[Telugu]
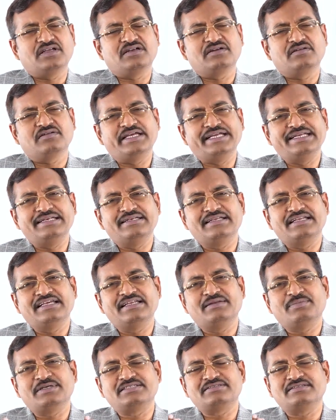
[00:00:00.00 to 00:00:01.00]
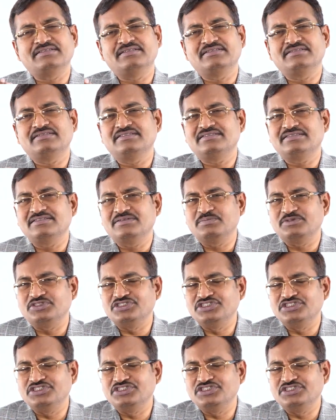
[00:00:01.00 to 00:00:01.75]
దాంట్లో నైంటీ నైన్ పర్సెంట్ తీసేసి